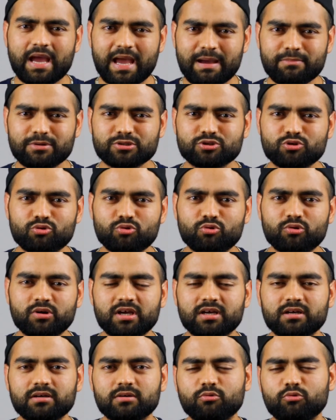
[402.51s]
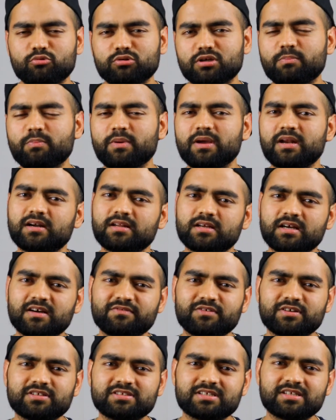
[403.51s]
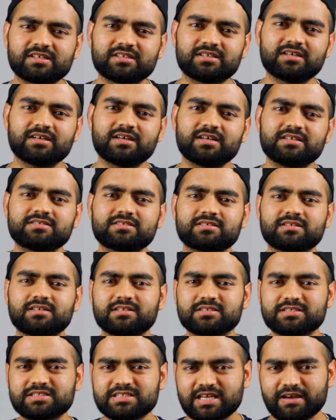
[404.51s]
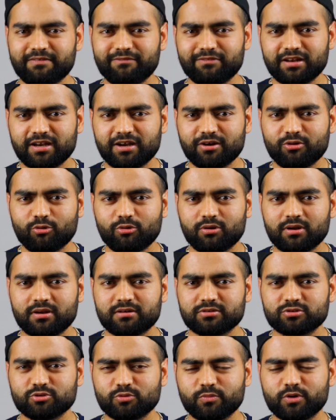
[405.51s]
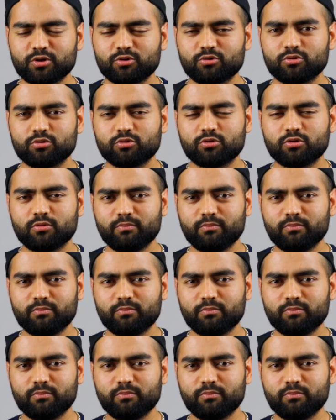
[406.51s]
अमेजोन हो गया उनका पे काफ़ी अच्छा रहता है गाइज सेवनटीन डॉलर जो मेरे को